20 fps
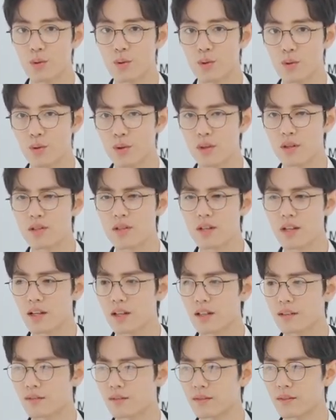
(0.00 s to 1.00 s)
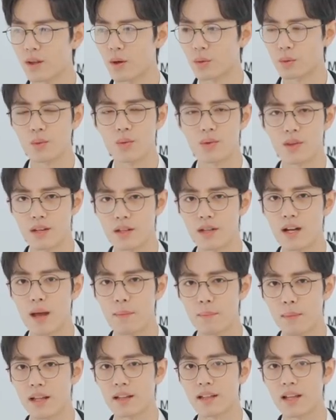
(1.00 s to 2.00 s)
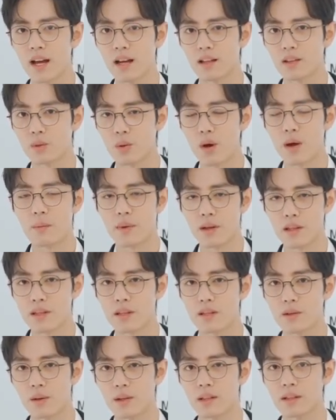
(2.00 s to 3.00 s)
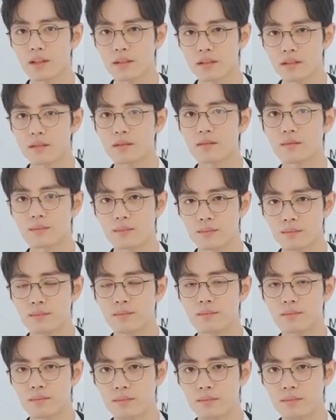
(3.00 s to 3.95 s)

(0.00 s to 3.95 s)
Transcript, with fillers: 我觉得这个脑洞其实还蛮大的，我还蛮喜欢的。嗯。